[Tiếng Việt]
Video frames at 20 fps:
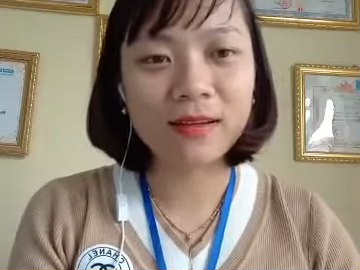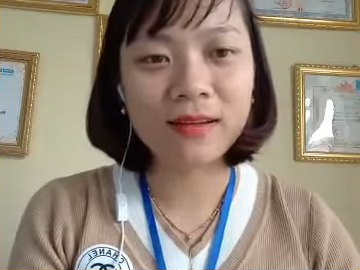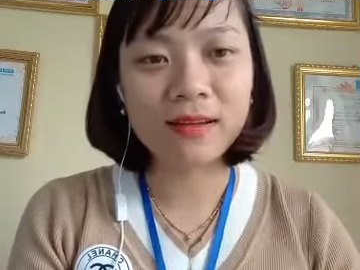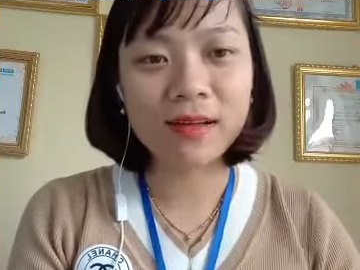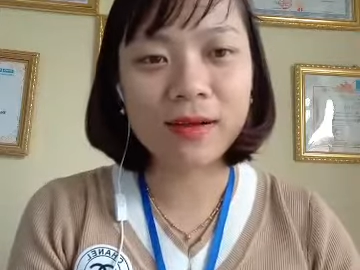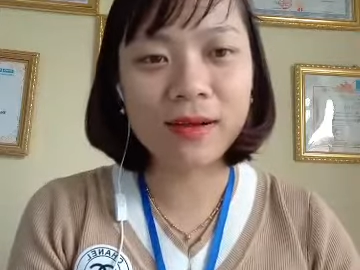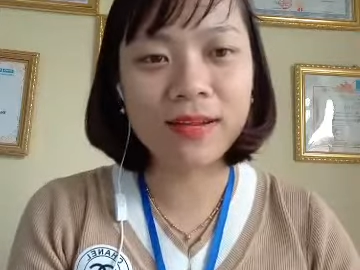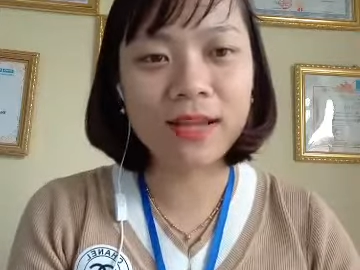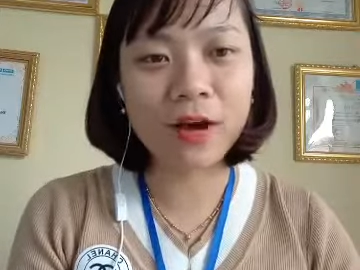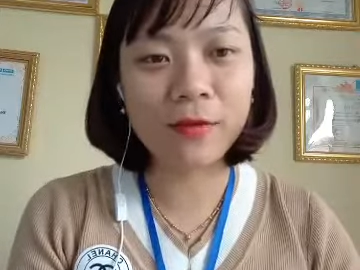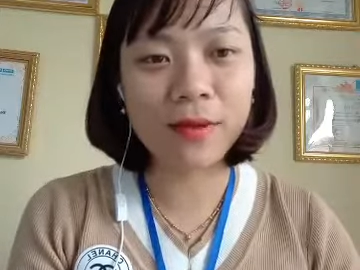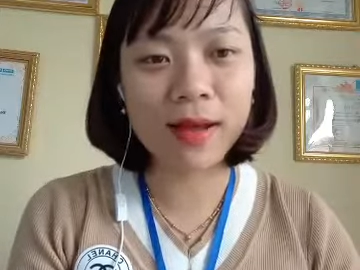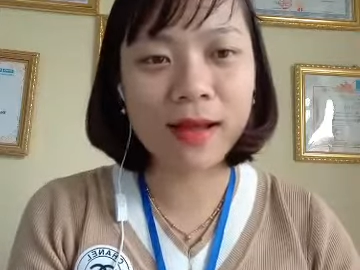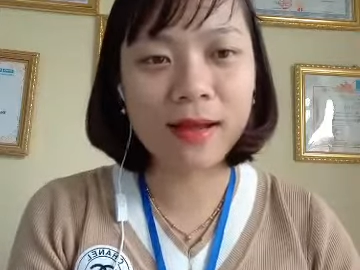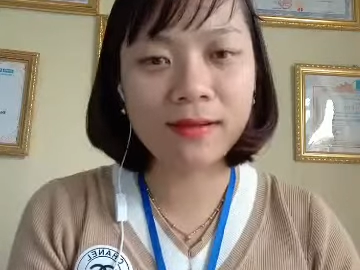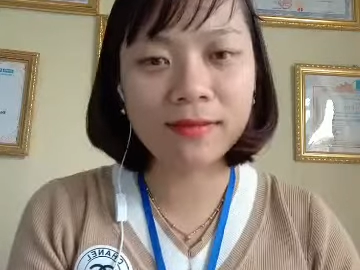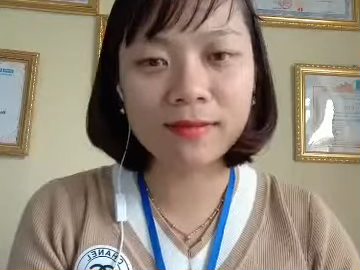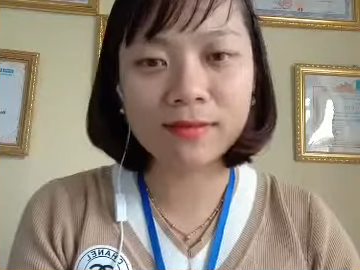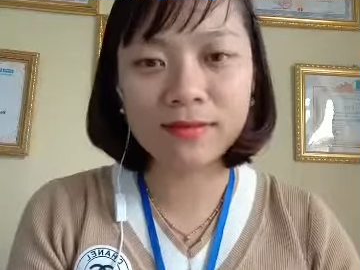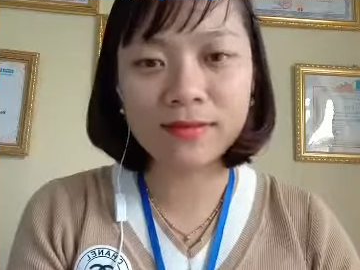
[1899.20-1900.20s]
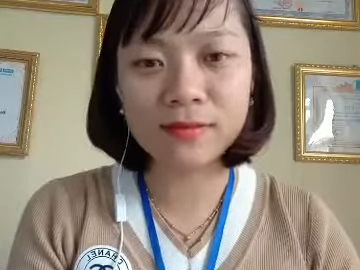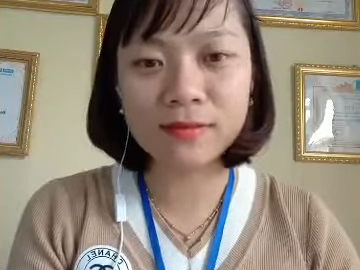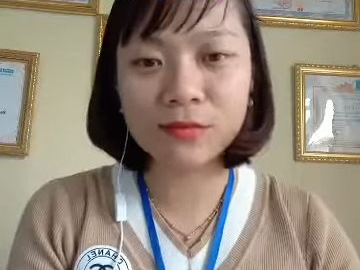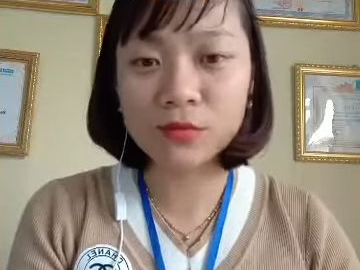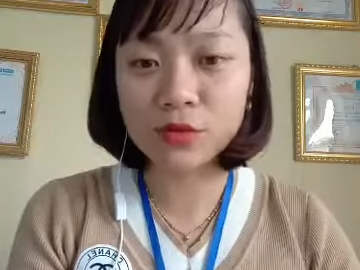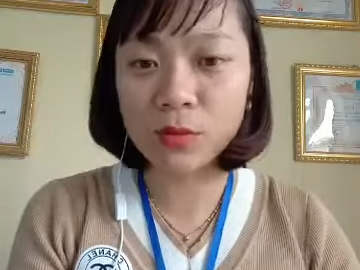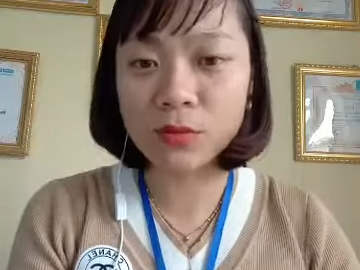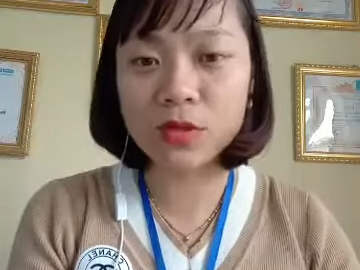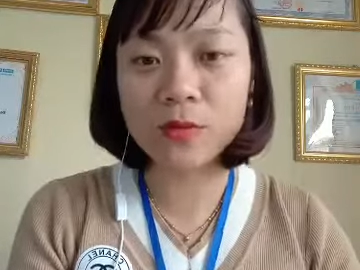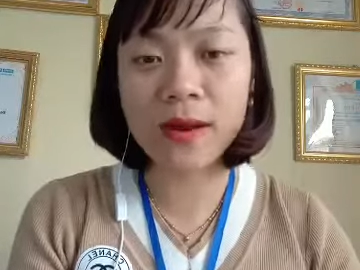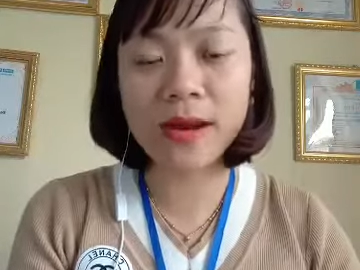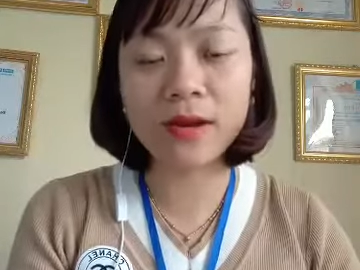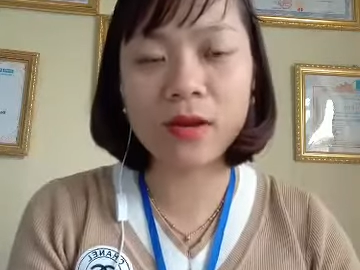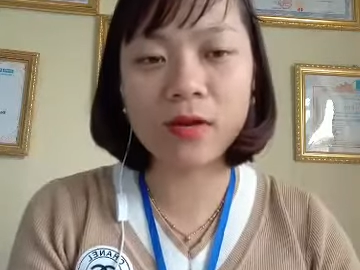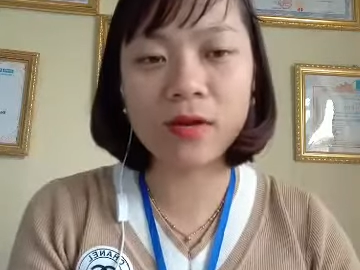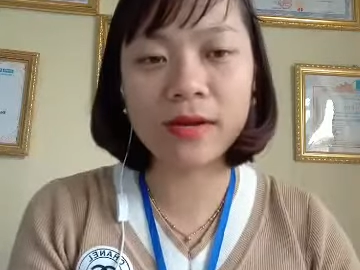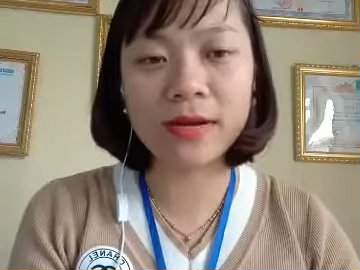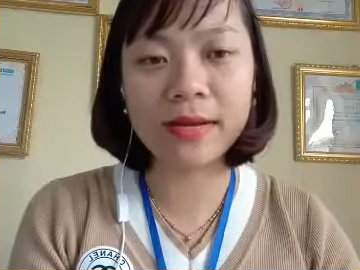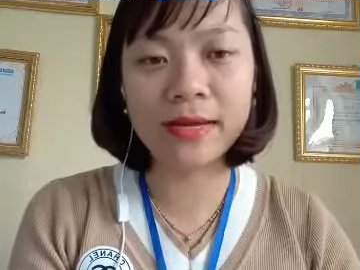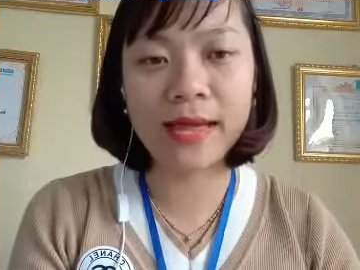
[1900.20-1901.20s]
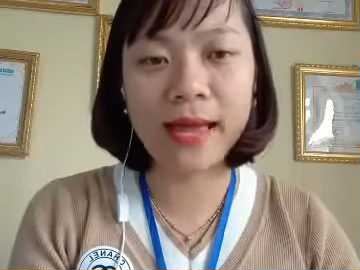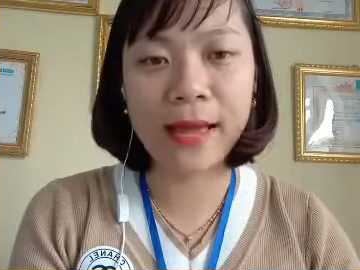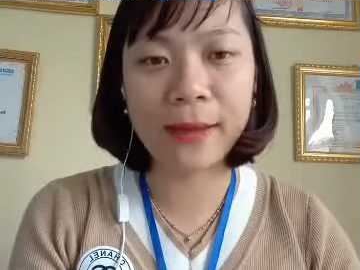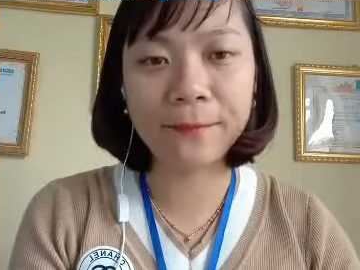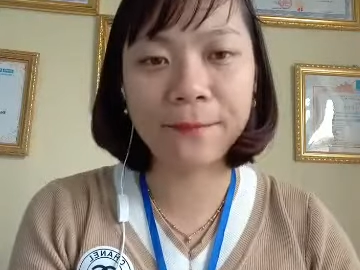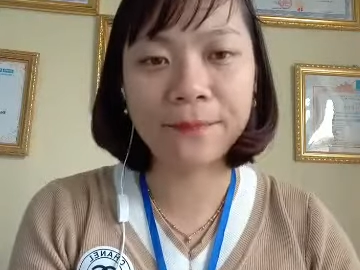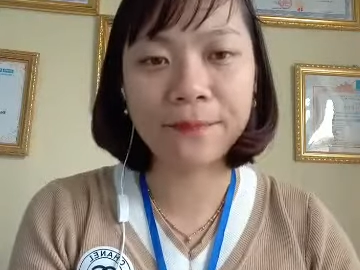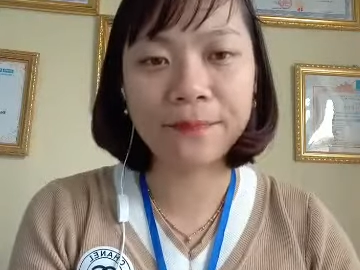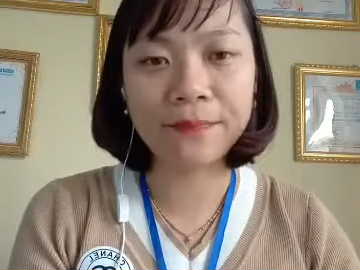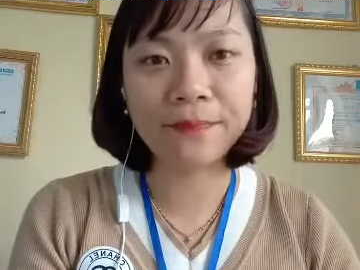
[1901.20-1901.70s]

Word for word: Các bạn hiểu không ạ? Giúp cho bạn có được khách hàng.